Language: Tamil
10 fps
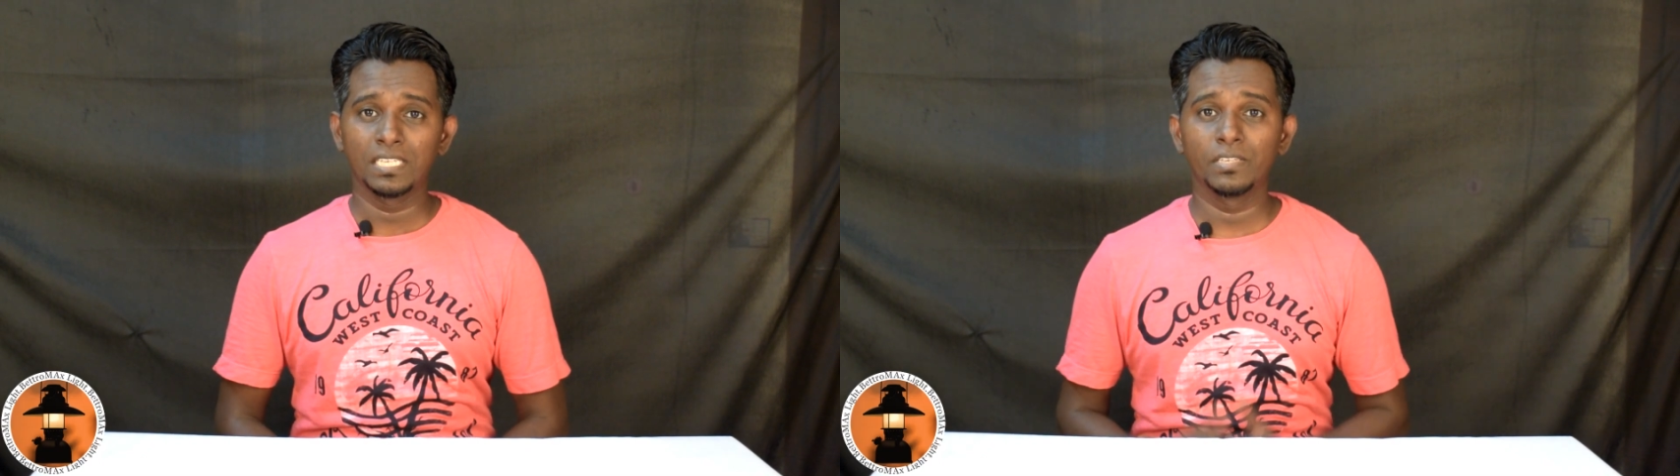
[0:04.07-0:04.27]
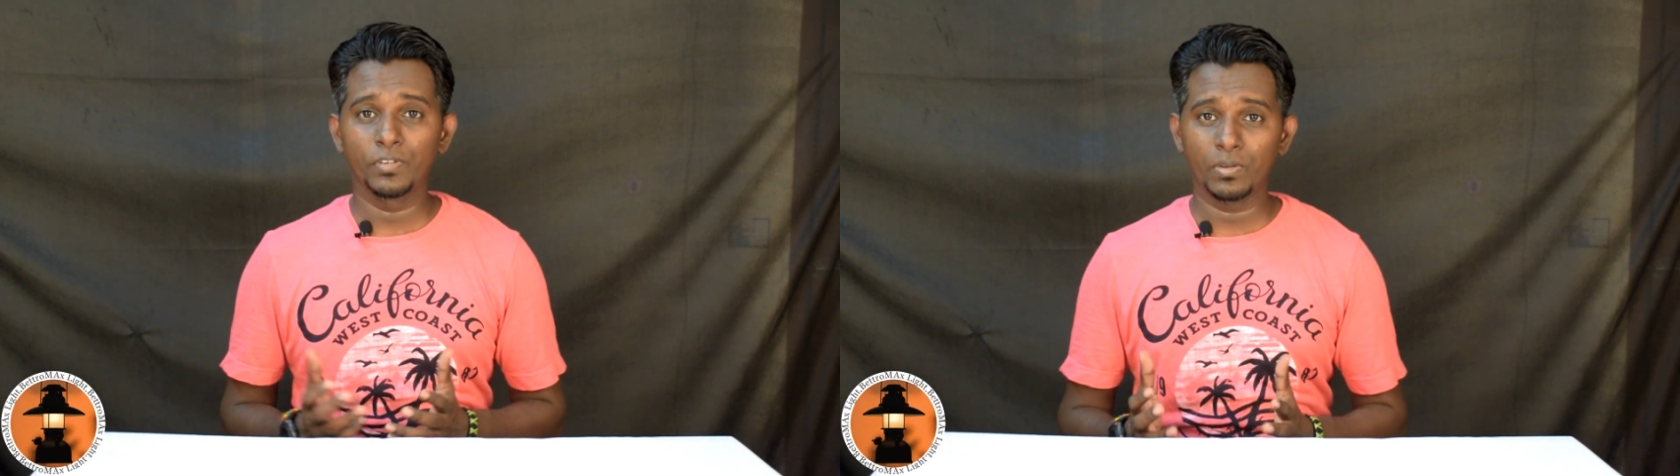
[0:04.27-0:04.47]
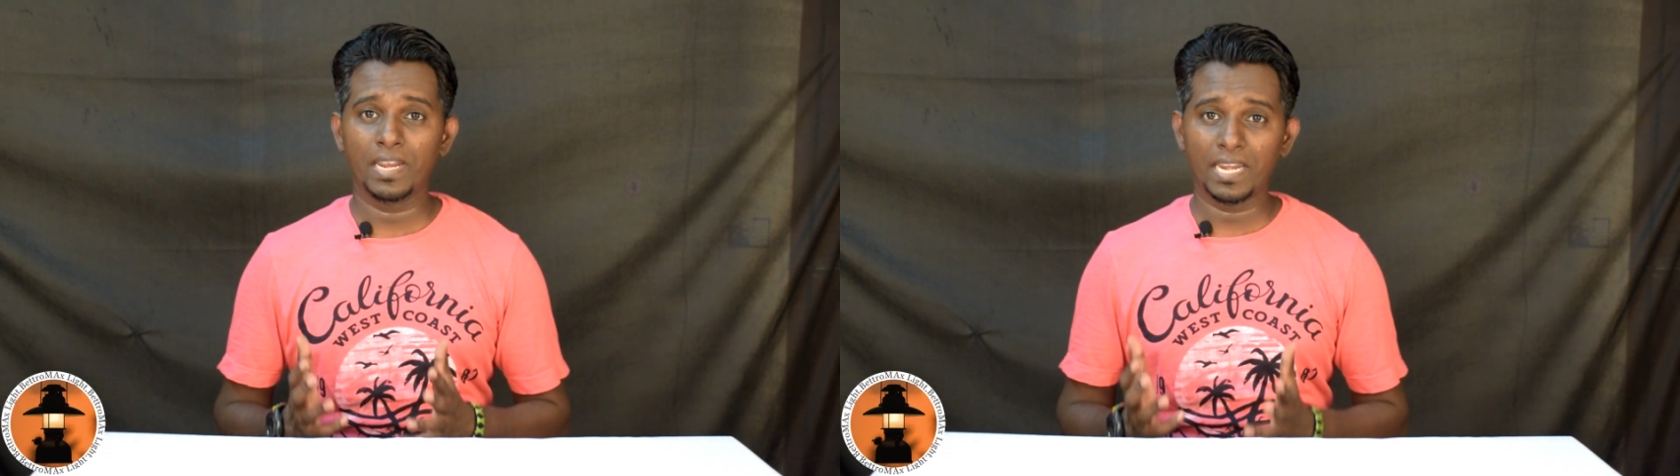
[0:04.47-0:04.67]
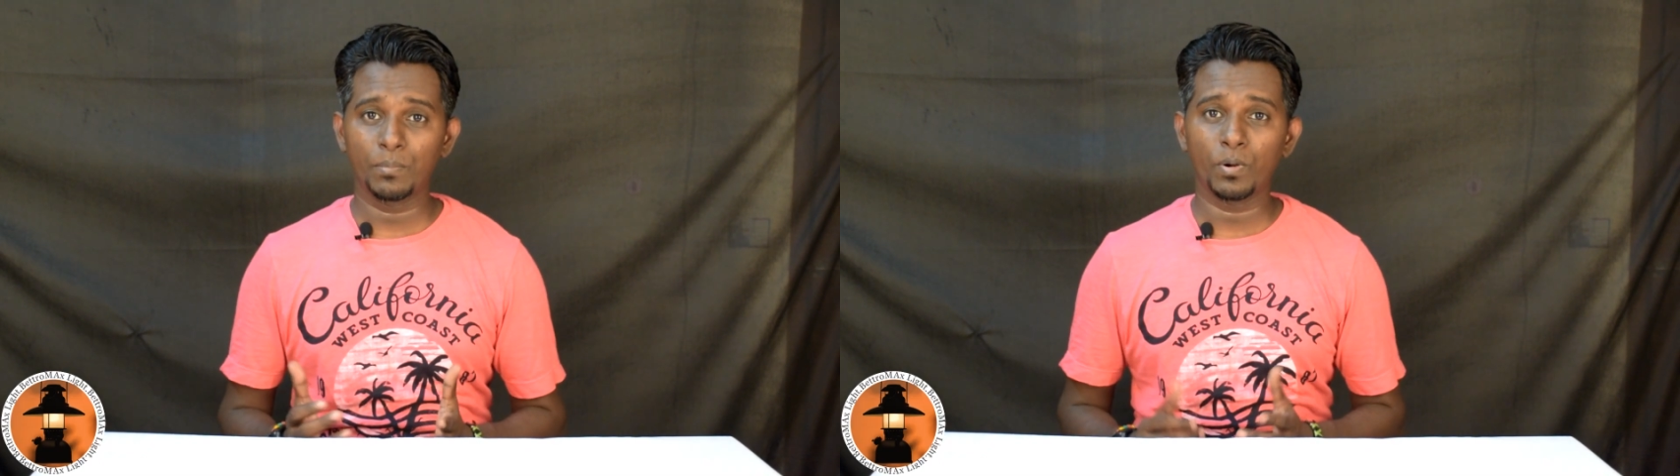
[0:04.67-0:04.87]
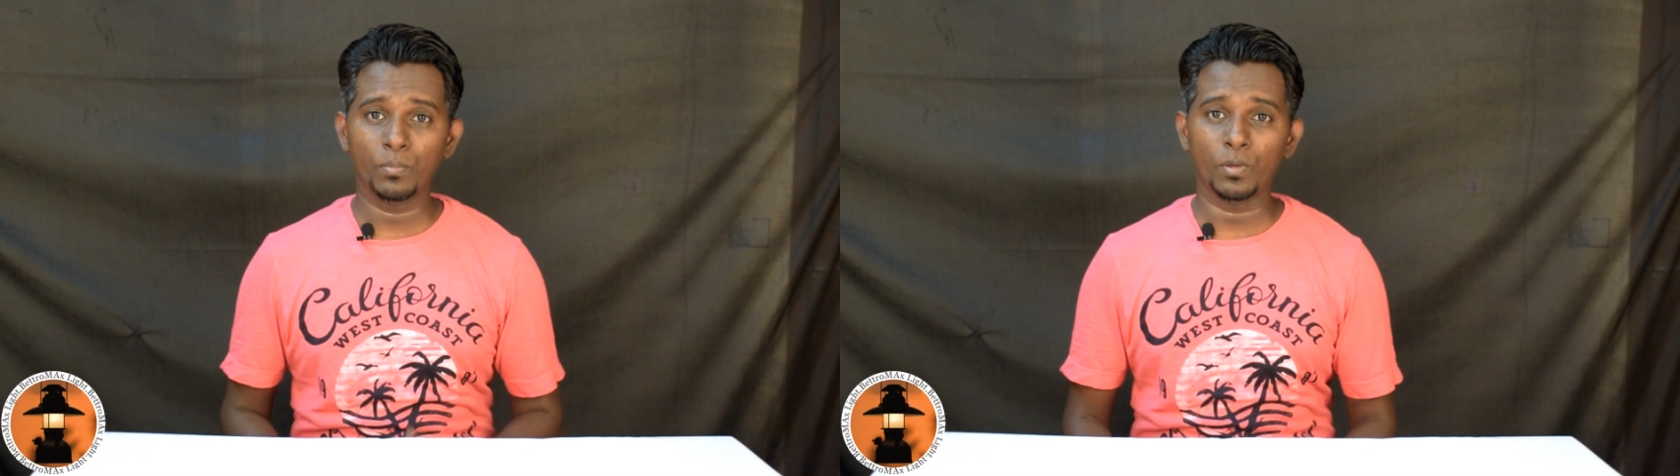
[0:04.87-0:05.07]
இந்த வீடியோவில் நான்
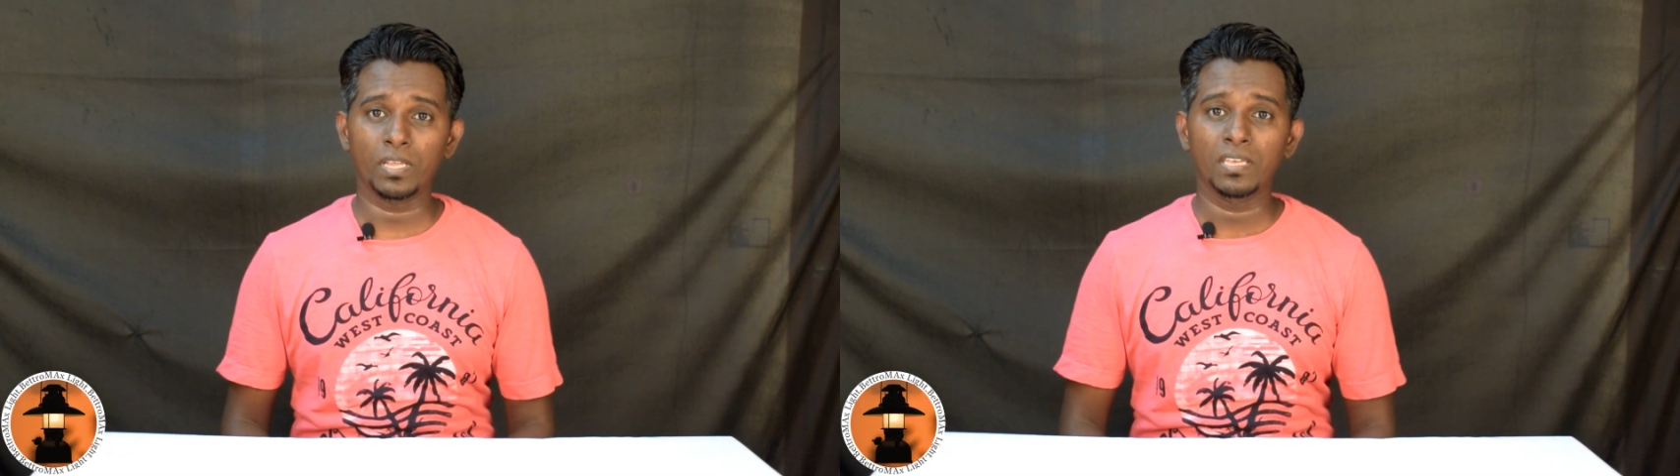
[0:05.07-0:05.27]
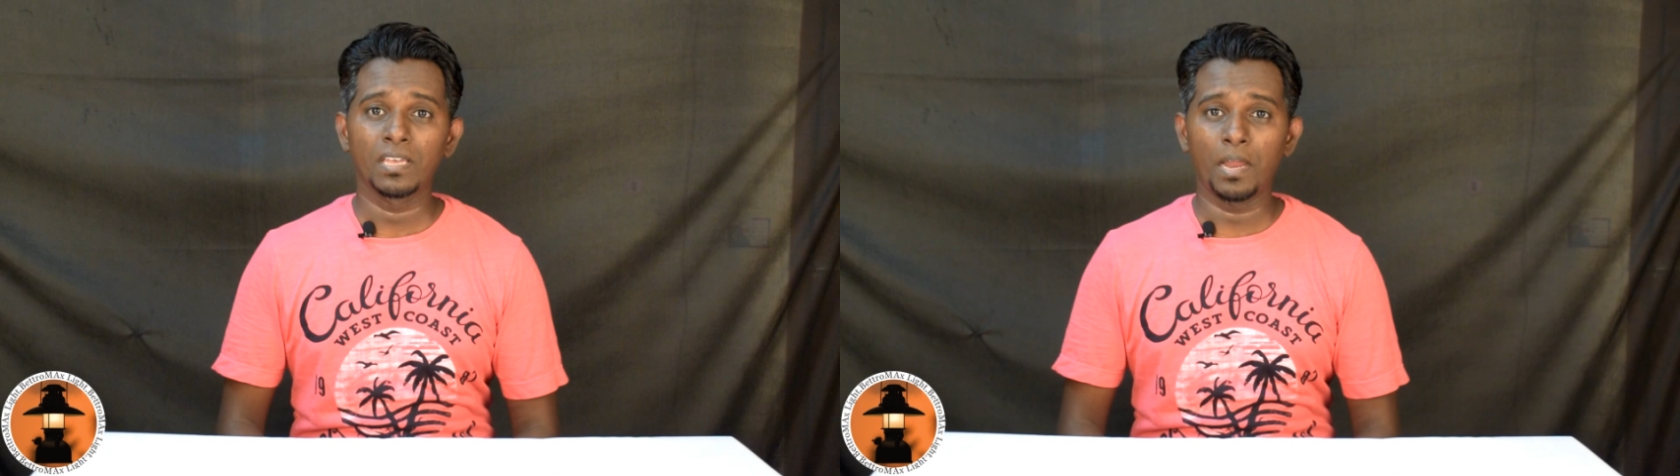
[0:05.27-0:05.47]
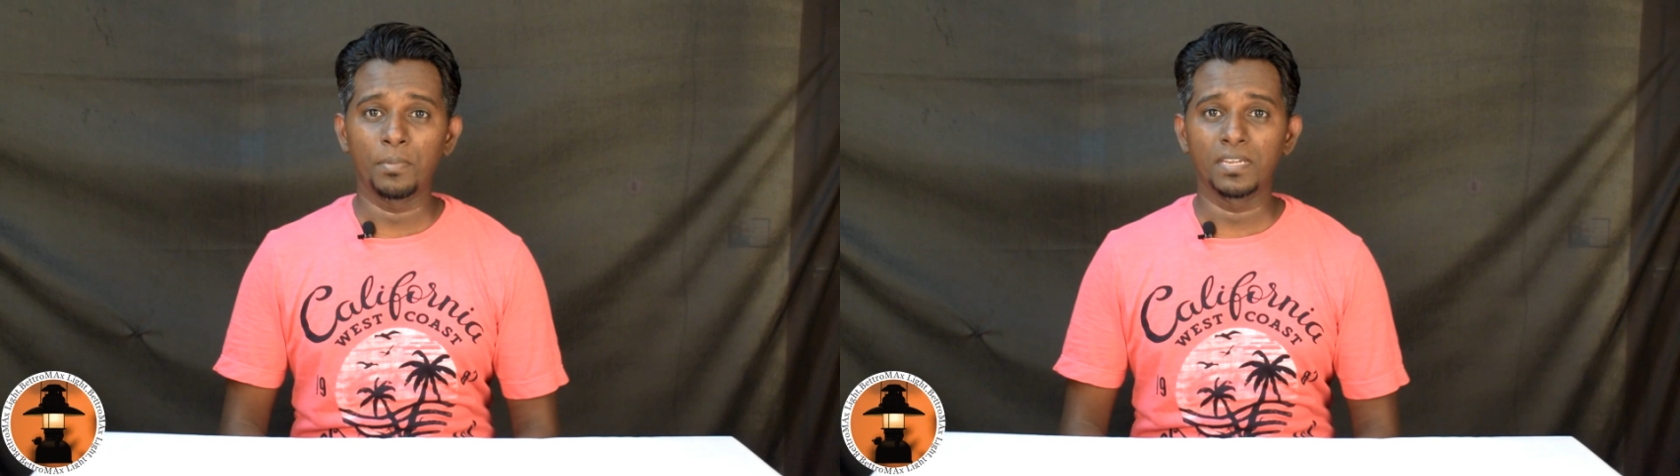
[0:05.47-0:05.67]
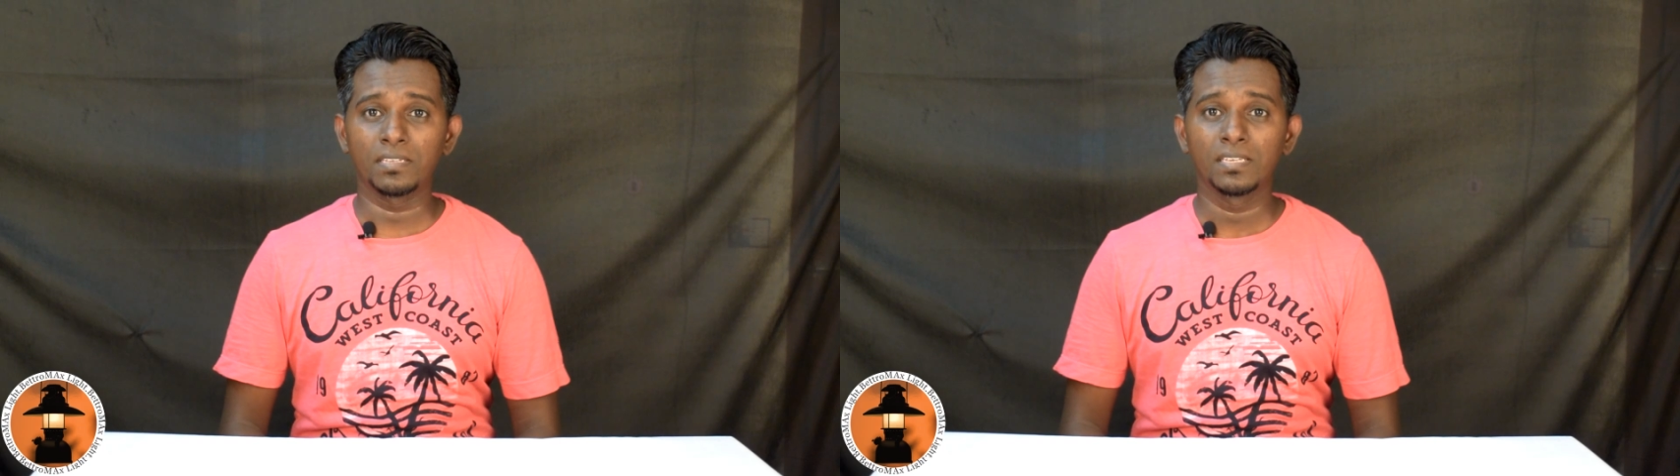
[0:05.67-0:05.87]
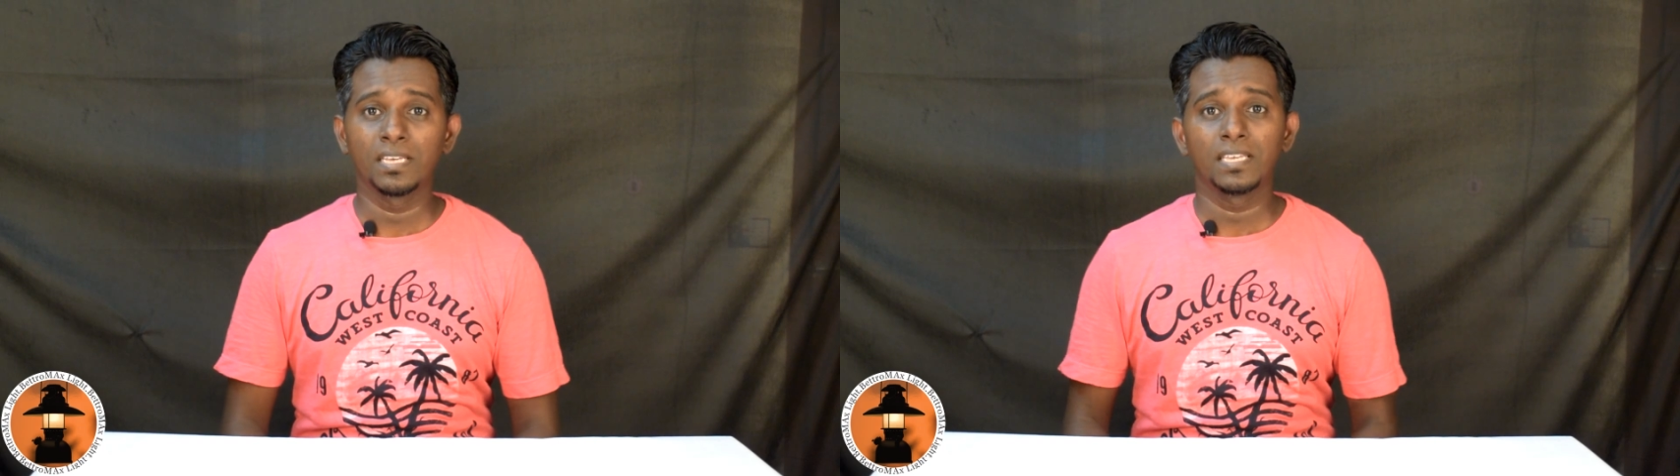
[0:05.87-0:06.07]
என்ன போட போகிறேன் அப்படின்ட்டு